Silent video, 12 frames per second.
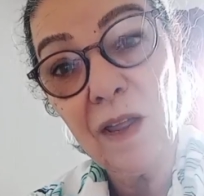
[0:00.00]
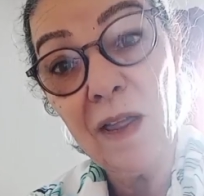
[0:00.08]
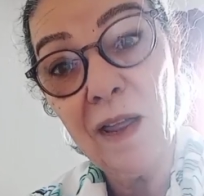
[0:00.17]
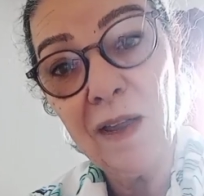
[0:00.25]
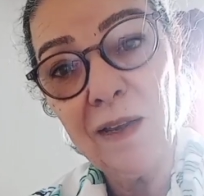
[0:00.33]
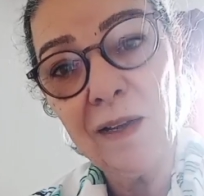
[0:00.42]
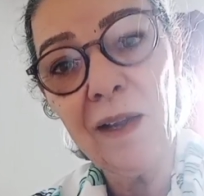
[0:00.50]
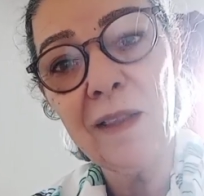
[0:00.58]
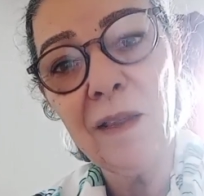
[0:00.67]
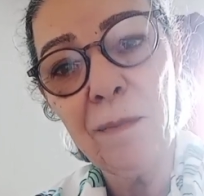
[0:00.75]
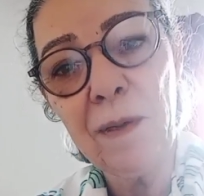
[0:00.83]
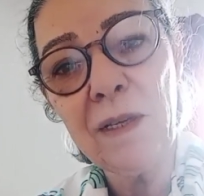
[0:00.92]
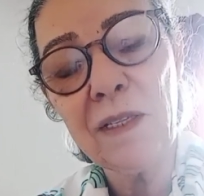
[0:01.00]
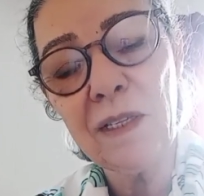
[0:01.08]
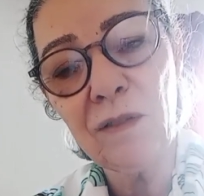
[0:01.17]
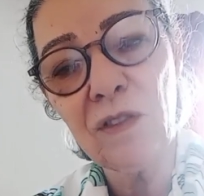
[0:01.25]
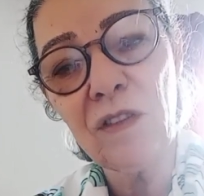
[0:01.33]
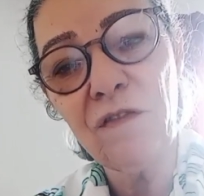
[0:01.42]
É aí que a
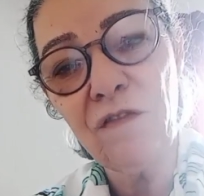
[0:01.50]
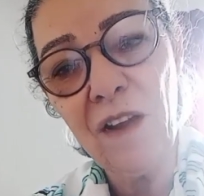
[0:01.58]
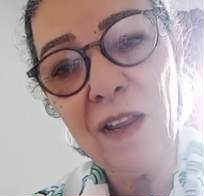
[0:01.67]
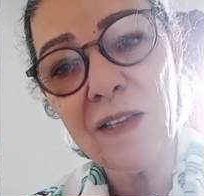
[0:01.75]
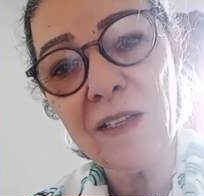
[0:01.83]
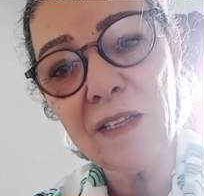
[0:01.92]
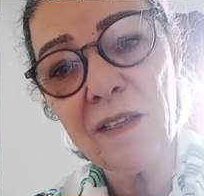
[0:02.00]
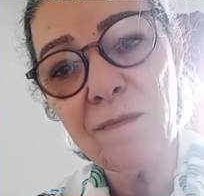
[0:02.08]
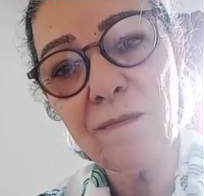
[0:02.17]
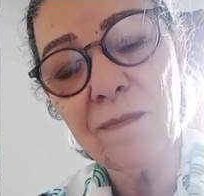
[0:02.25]
depressão se faz.